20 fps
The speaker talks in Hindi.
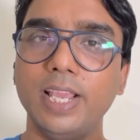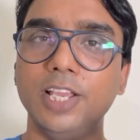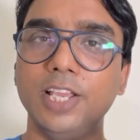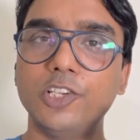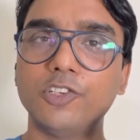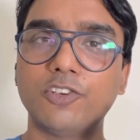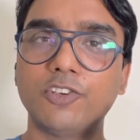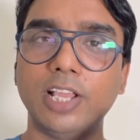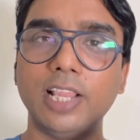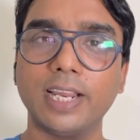
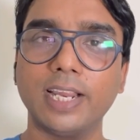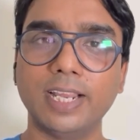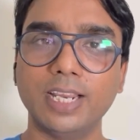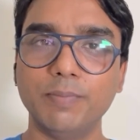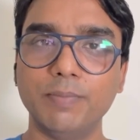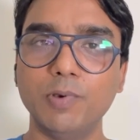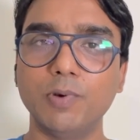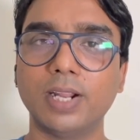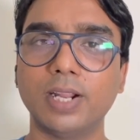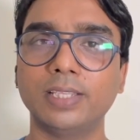इस ट्रेलर का
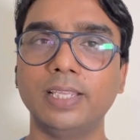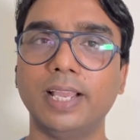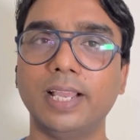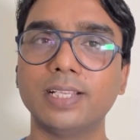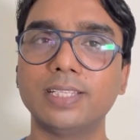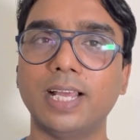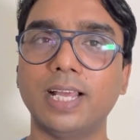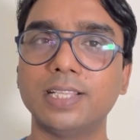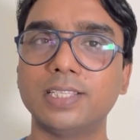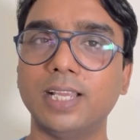रिव्यू करने के
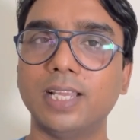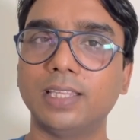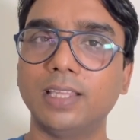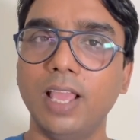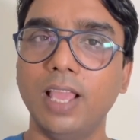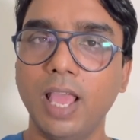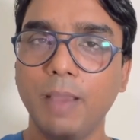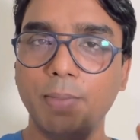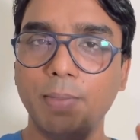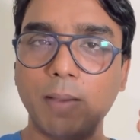साथ
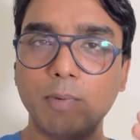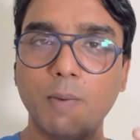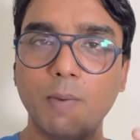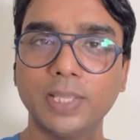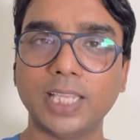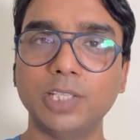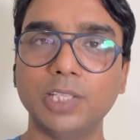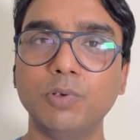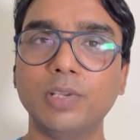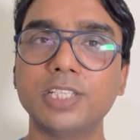साथ मैं आपको
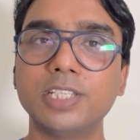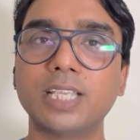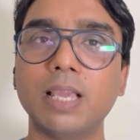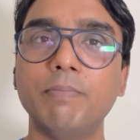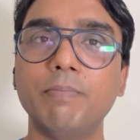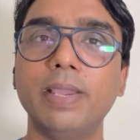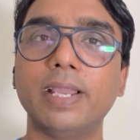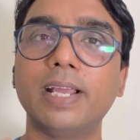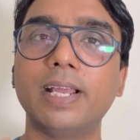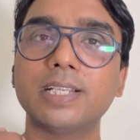बता दूं कि इसके
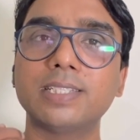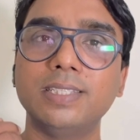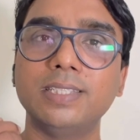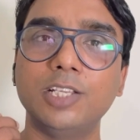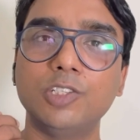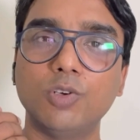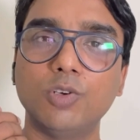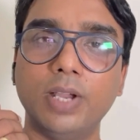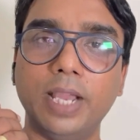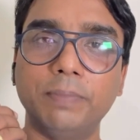मेकर्स ने
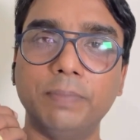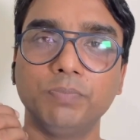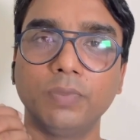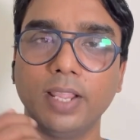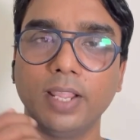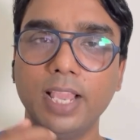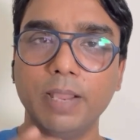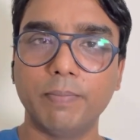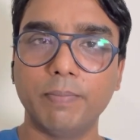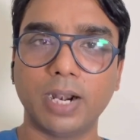जो है
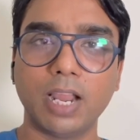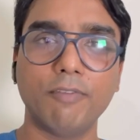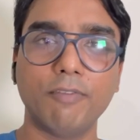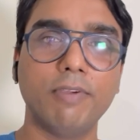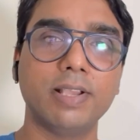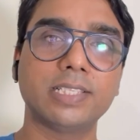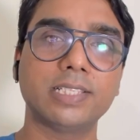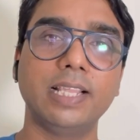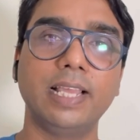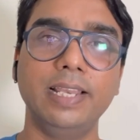एक बड़ा
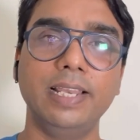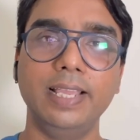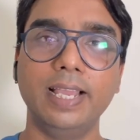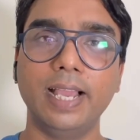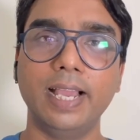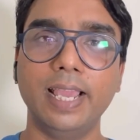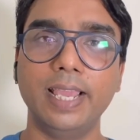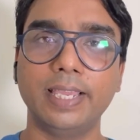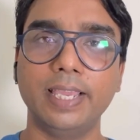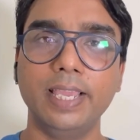फैसला लिया
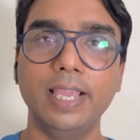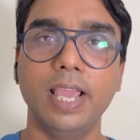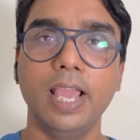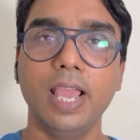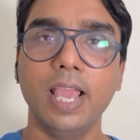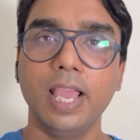है कि